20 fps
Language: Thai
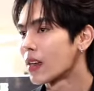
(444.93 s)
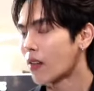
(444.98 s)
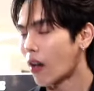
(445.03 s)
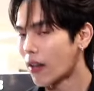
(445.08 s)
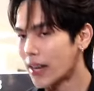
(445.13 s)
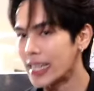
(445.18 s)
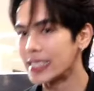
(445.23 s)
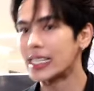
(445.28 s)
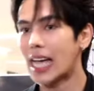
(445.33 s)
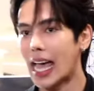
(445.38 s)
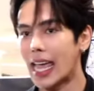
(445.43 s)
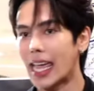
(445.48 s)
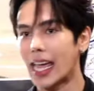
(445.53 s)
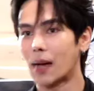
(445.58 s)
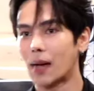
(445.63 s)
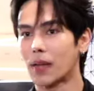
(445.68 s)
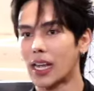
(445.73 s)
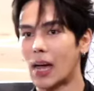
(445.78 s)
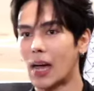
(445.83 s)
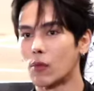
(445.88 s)
ก็ดีใจ
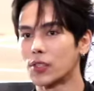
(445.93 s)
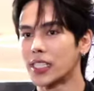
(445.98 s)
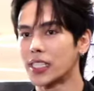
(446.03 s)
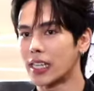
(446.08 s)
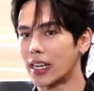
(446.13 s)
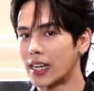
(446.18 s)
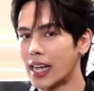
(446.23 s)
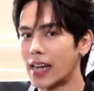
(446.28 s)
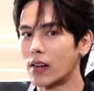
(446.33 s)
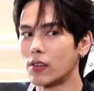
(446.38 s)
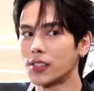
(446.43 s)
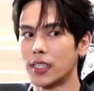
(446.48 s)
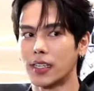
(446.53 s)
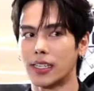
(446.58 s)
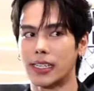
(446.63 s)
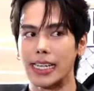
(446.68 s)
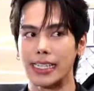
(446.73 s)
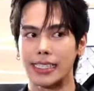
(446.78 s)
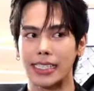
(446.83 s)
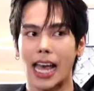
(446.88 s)
ครับถ้าถามรู้สึกยังไงรู้สึ
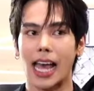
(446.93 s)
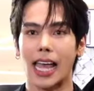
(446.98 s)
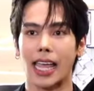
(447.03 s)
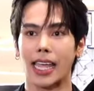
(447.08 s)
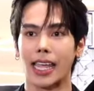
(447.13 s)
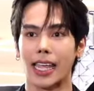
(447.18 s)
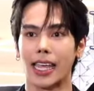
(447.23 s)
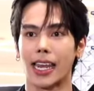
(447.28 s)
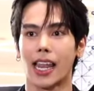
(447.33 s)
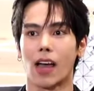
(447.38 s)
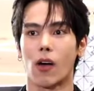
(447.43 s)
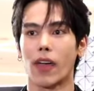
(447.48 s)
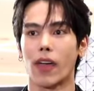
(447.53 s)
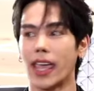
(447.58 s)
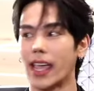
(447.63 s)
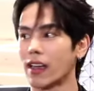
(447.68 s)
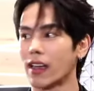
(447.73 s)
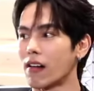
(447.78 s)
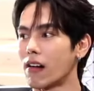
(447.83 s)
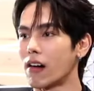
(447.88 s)
กดีใจ เรา
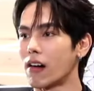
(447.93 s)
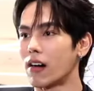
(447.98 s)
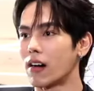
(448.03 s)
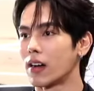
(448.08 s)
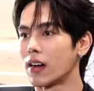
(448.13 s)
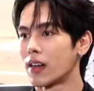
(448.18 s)
เองก็